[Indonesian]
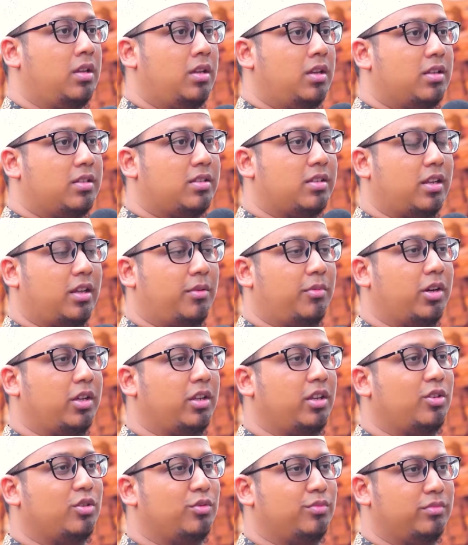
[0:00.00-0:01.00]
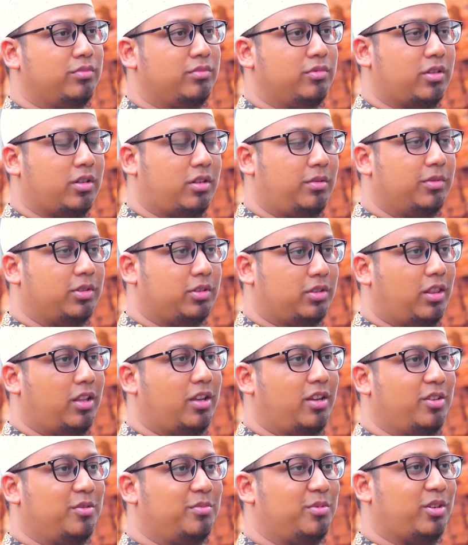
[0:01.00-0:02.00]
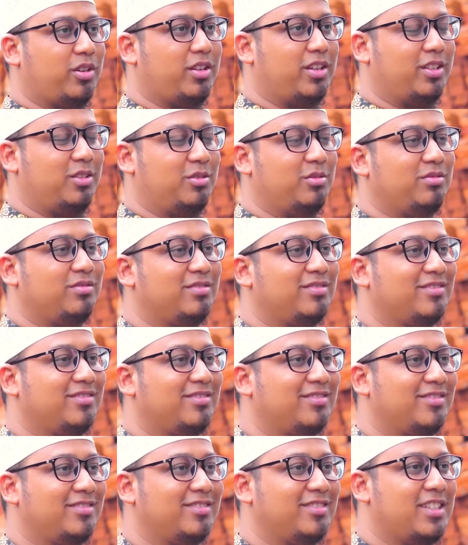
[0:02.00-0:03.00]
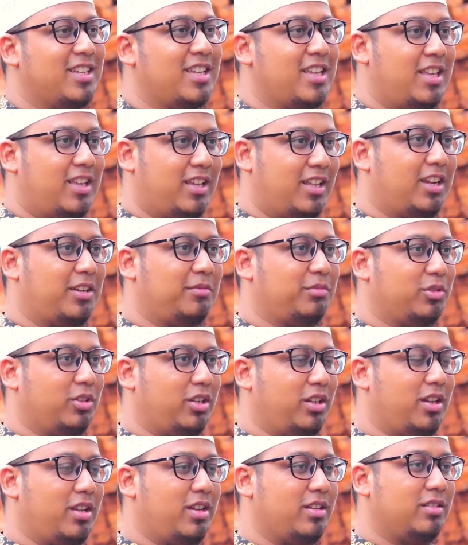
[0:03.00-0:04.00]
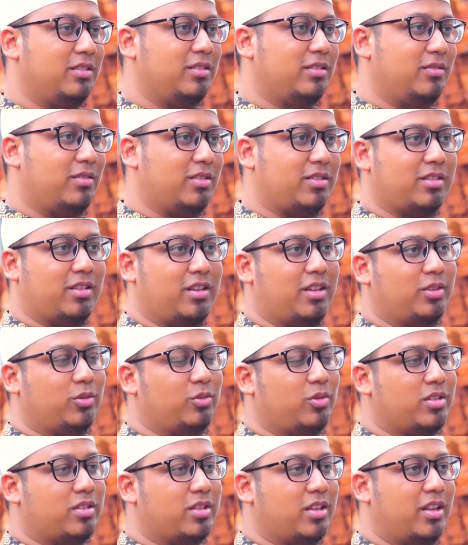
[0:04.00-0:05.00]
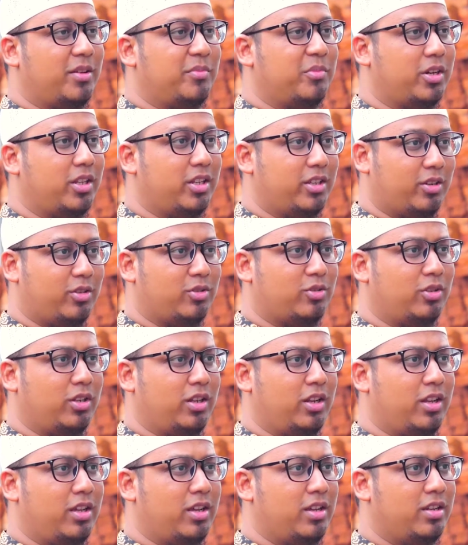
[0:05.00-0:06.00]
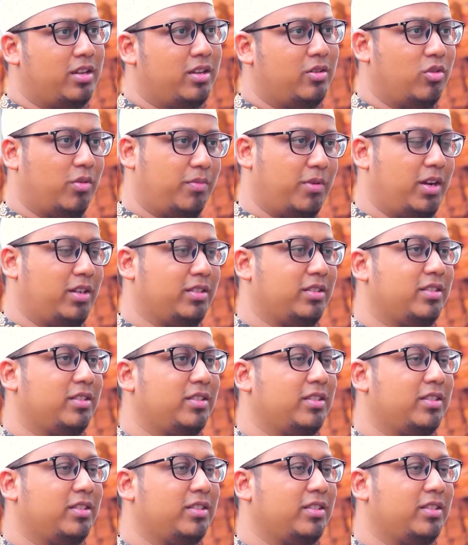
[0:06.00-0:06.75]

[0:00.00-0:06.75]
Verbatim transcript: Assalamualaikum warahmatullahi wabarakatuh Alhamdulillah Wassalatu wassalamu ala rasulillah Waba'ad